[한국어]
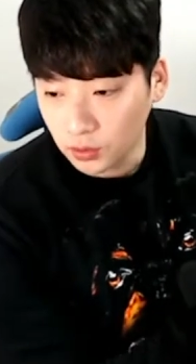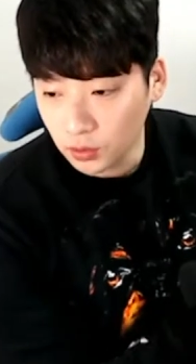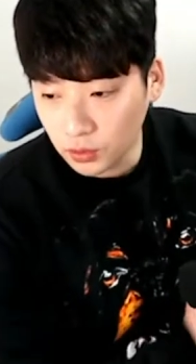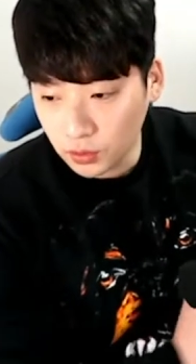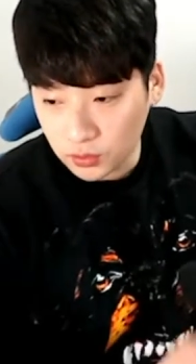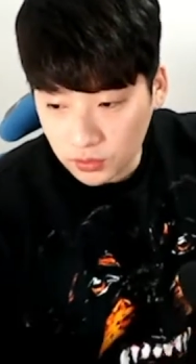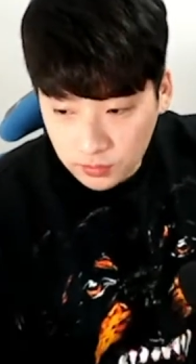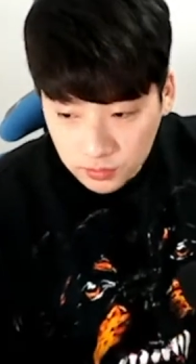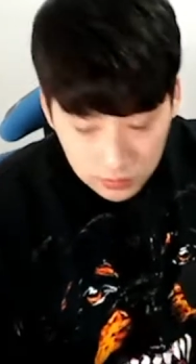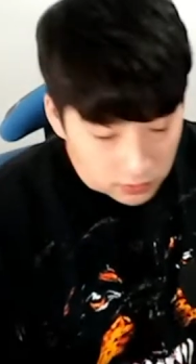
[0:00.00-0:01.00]
요
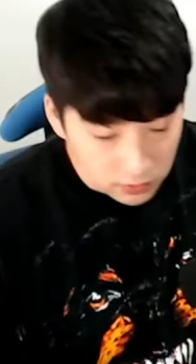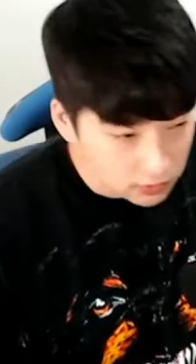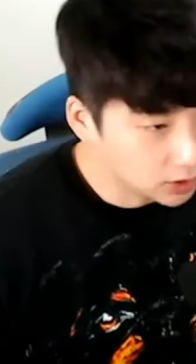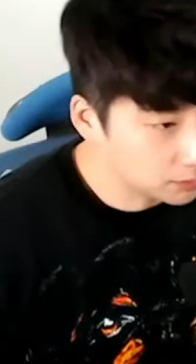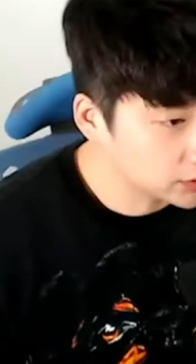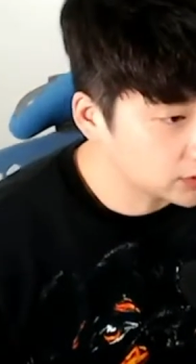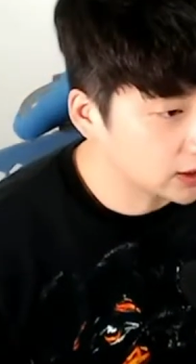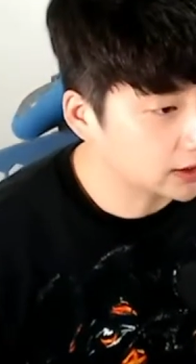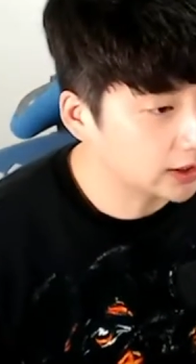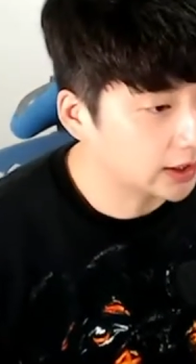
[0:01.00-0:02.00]
점프를
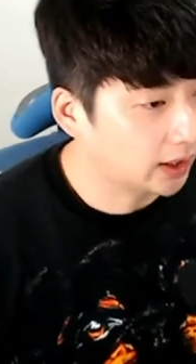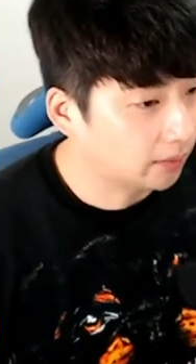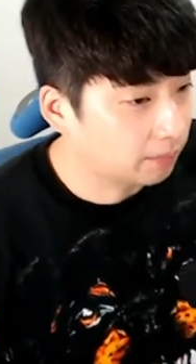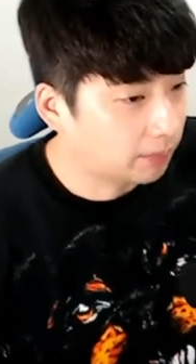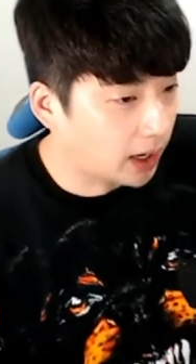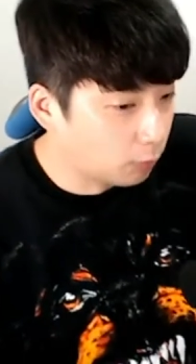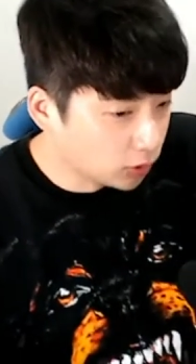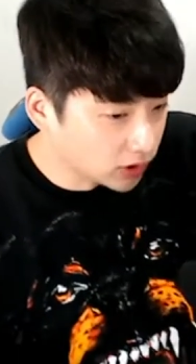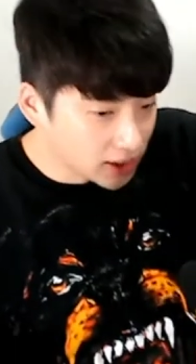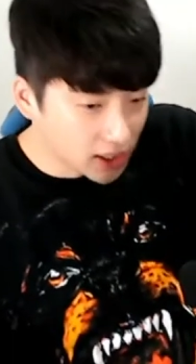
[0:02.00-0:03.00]
할 때
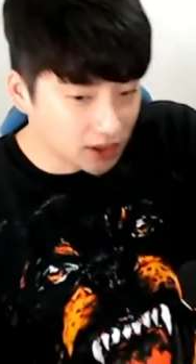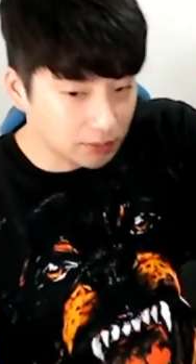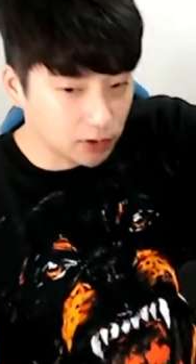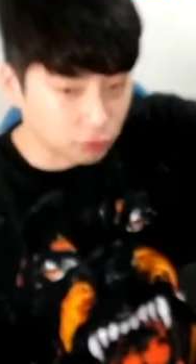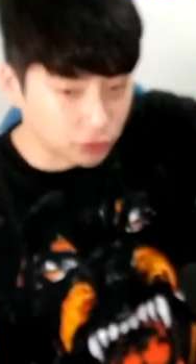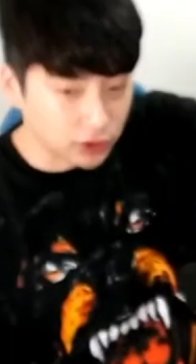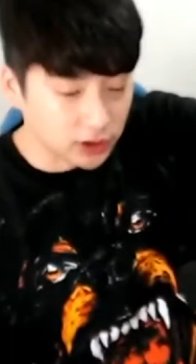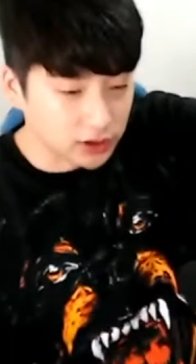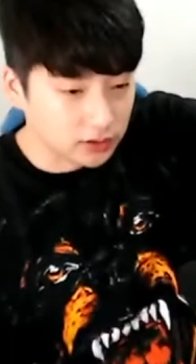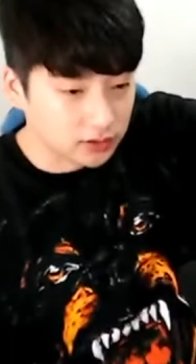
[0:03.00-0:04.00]
발목 끝까지 밀어
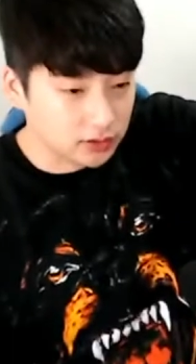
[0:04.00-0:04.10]
주셔야 돼요.